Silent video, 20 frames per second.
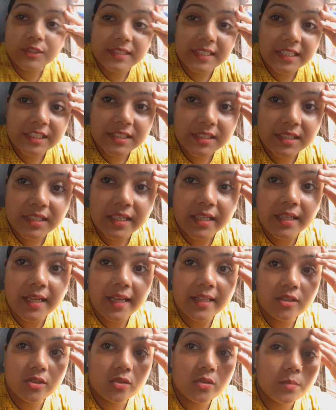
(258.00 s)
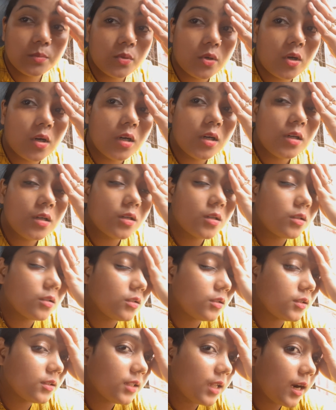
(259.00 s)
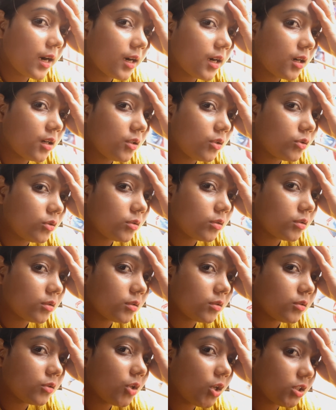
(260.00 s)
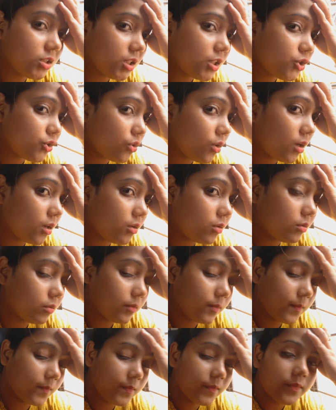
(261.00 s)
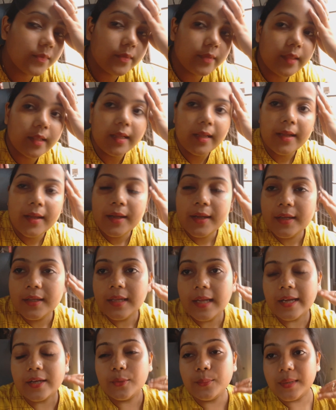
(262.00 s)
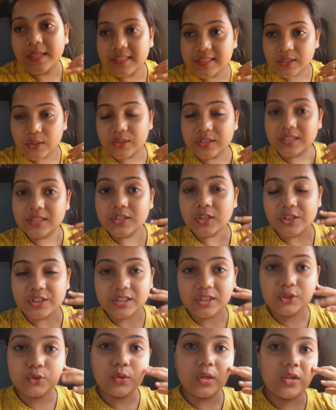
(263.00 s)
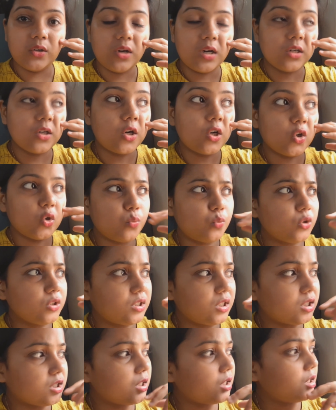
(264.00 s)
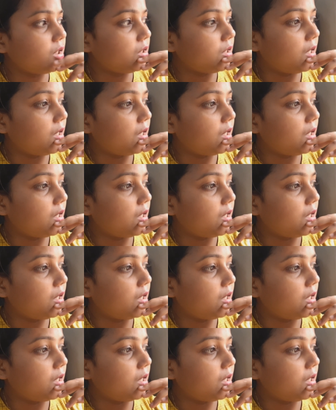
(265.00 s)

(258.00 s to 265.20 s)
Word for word: স্টেশনে এতক্ষণ পর দাঁড়ালো দশটা চুয়ান্ন এখন বাজে ঘড়িতে দশটা চুয়ান্ন আর খড়গপুর স্টেশন